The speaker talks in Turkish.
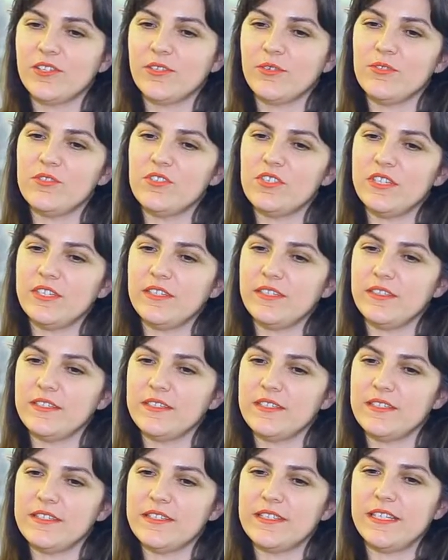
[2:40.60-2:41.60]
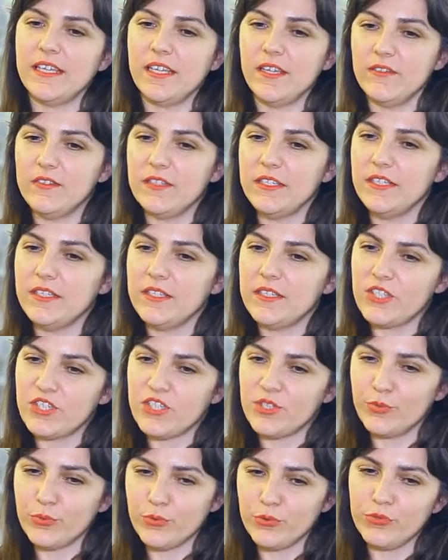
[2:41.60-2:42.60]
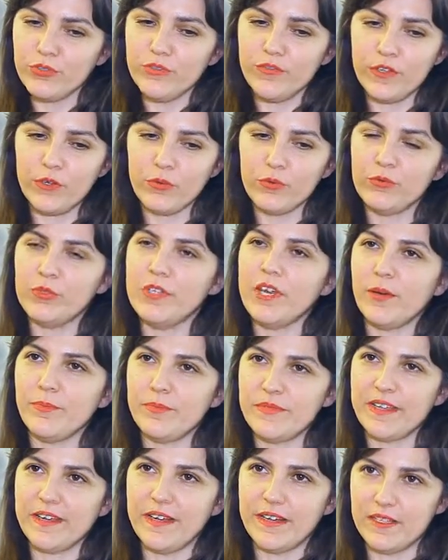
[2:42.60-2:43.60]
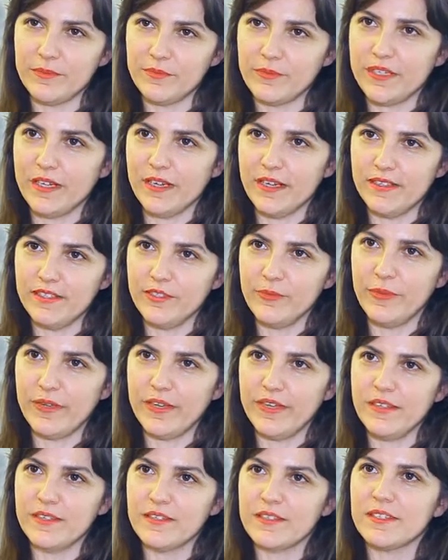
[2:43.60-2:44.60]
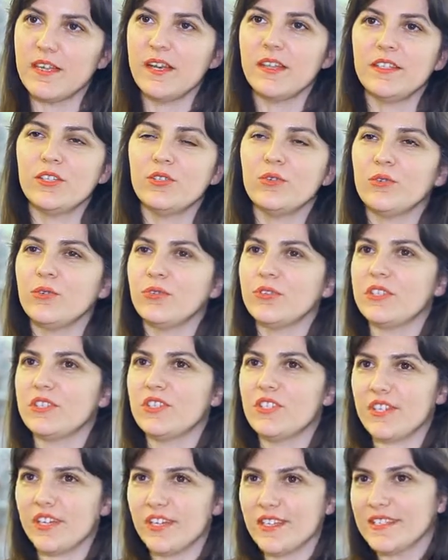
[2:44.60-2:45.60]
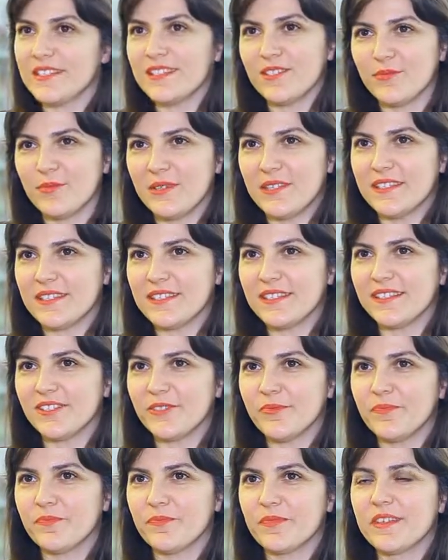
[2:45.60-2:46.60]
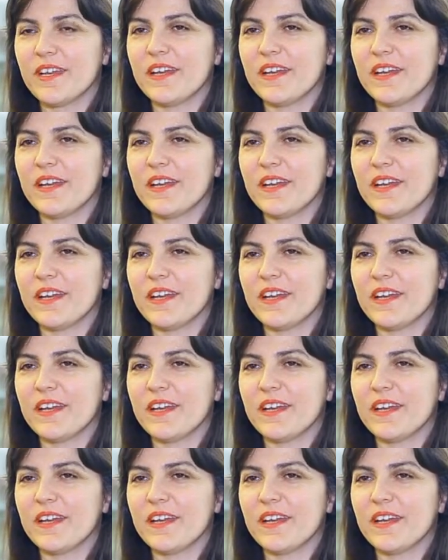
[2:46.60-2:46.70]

önce sevdiğin işi bul ve onu yap derdim kendime. Zaten o konuda şanslı bir insanım.